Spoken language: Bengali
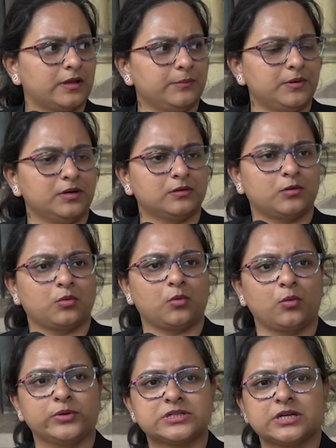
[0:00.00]
এবার
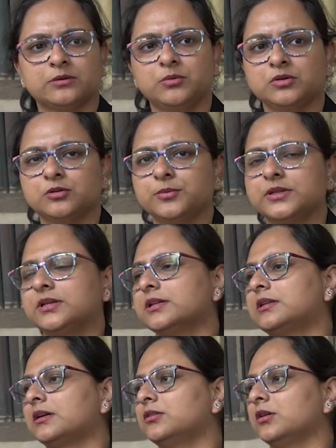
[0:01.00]
অভিষেক
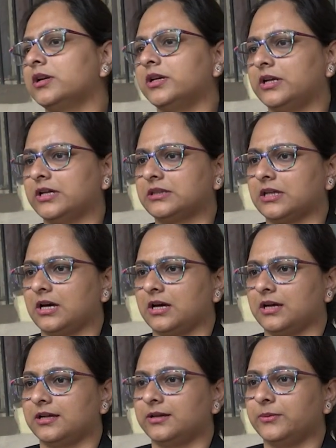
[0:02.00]
বন্দ্যোপাধ্যায় তার দলের নেতা
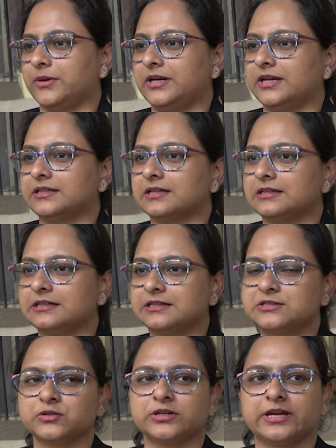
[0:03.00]
এবার নেতাদের
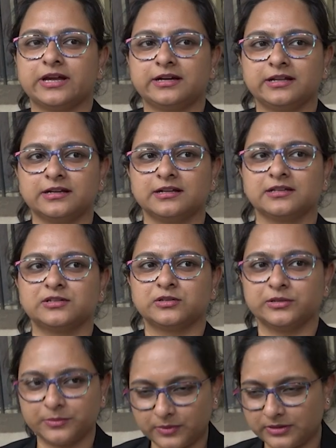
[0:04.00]
যদি ক্যাডাররা
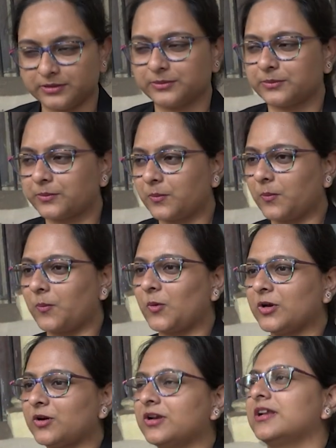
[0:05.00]
যদি মানে
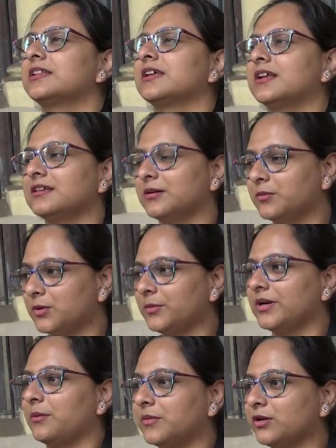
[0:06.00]
মনে করে নেতারা যা
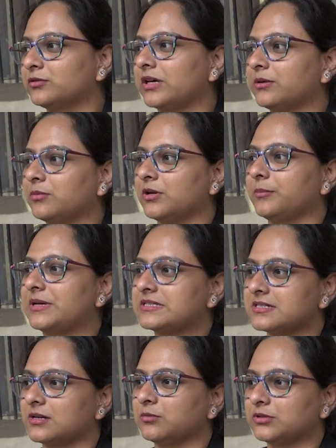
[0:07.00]
বলবেন আমরাও তাই বলে
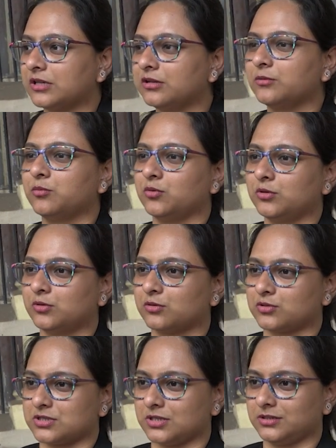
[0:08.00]
বেঁচে যাব তাহলে ভুল
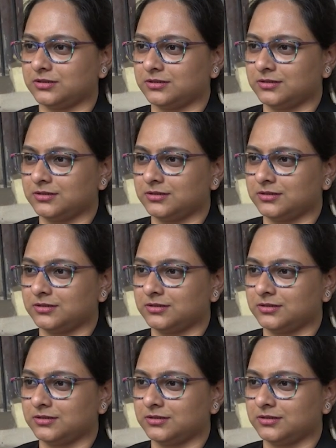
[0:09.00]
করছেন